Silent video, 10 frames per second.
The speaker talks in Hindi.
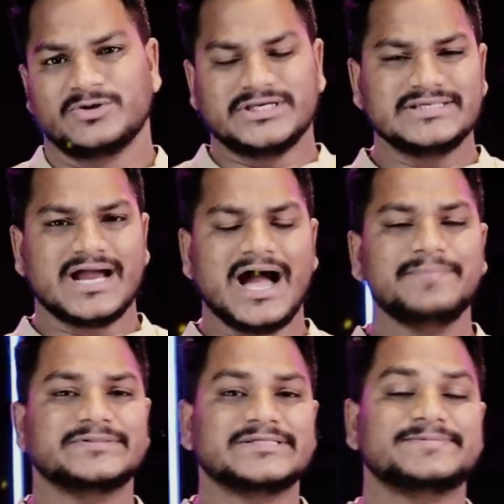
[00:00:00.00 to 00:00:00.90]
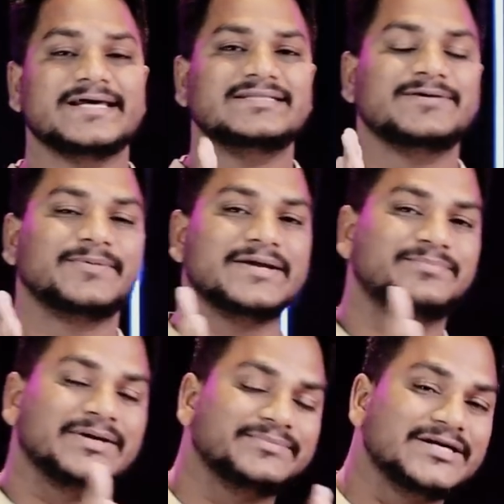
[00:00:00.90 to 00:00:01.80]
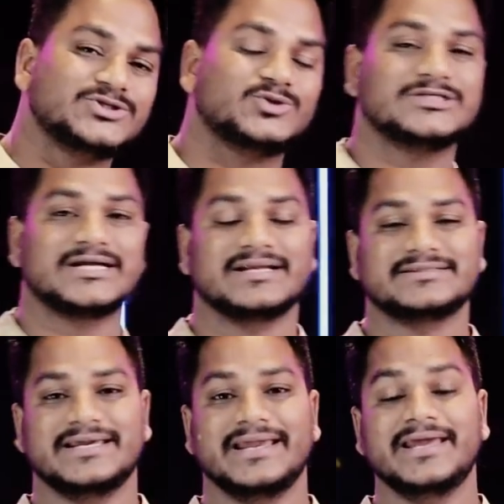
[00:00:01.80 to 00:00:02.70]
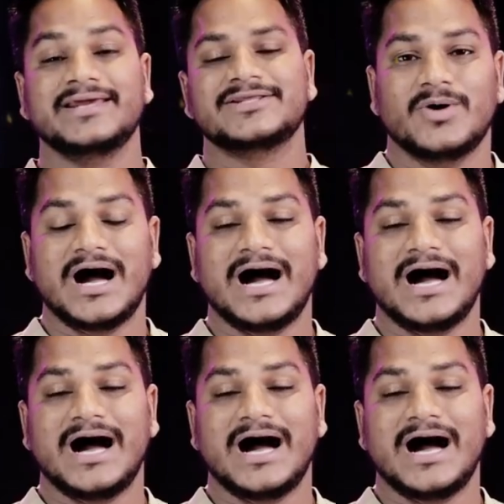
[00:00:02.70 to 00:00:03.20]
यदि आप सबसे अधिक प्रेम परमेश्वर से करते हैं तो